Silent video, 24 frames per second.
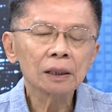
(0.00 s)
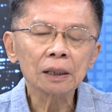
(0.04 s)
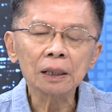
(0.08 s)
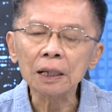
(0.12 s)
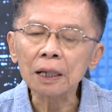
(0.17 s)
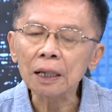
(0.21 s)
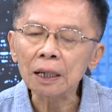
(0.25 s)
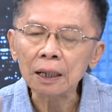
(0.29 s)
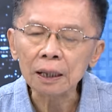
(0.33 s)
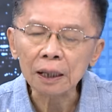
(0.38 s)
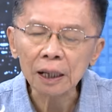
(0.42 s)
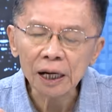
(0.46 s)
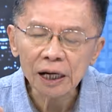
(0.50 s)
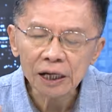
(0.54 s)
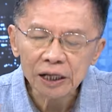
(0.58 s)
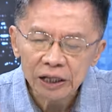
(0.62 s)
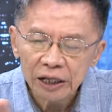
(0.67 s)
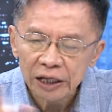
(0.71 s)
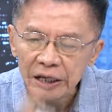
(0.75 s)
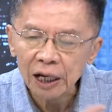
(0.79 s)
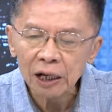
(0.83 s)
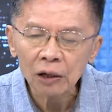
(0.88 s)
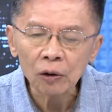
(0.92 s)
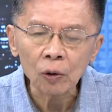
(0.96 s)
你一
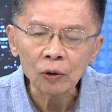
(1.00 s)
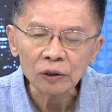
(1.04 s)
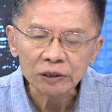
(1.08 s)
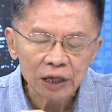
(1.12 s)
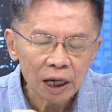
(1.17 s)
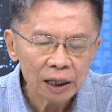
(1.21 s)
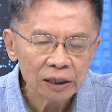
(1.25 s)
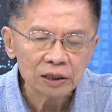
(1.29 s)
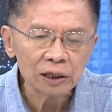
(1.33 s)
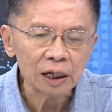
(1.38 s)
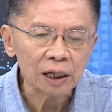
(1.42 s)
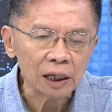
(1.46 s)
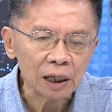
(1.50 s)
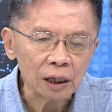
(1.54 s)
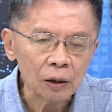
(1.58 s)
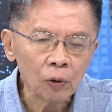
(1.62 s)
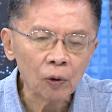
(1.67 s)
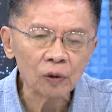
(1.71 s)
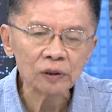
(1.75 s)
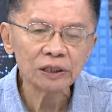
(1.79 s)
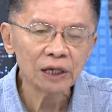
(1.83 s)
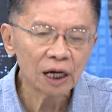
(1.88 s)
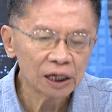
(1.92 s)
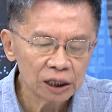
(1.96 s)
定我在这里，
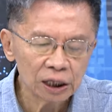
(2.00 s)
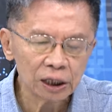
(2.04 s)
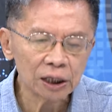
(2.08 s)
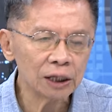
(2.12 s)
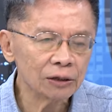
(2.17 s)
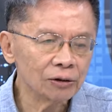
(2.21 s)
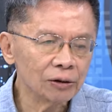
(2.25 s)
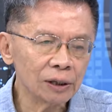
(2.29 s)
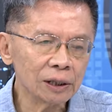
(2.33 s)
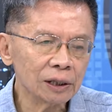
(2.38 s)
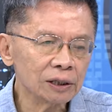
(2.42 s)
我在七